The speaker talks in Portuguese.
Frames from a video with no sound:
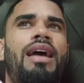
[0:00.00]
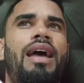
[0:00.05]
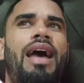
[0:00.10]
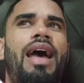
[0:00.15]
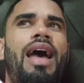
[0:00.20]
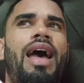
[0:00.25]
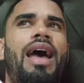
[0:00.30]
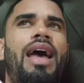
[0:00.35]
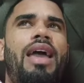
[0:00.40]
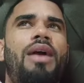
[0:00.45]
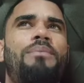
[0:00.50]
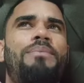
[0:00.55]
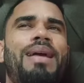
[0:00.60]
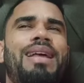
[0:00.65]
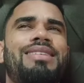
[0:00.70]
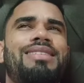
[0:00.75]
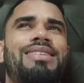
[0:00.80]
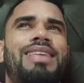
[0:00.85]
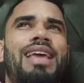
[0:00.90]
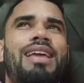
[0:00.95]
Ah, eu
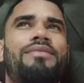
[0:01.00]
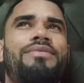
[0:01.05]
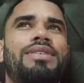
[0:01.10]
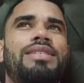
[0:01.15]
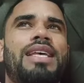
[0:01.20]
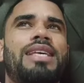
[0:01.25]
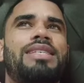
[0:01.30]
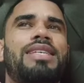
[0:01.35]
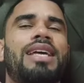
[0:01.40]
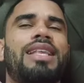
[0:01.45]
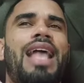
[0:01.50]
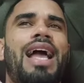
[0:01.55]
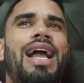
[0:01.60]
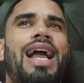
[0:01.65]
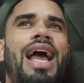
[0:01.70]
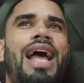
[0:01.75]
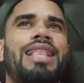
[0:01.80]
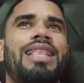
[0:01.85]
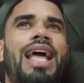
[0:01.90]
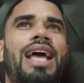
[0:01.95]
pensei que vocês iam na
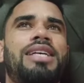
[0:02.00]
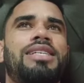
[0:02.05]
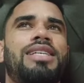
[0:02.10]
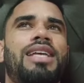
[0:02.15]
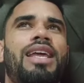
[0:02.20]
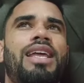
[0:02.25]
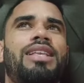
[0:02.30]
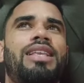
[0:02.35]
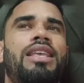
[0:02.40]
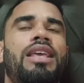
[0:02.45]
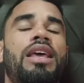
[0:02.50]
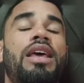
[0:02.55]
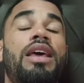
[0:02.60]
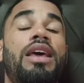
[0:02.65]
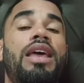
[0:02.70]
casa da gente.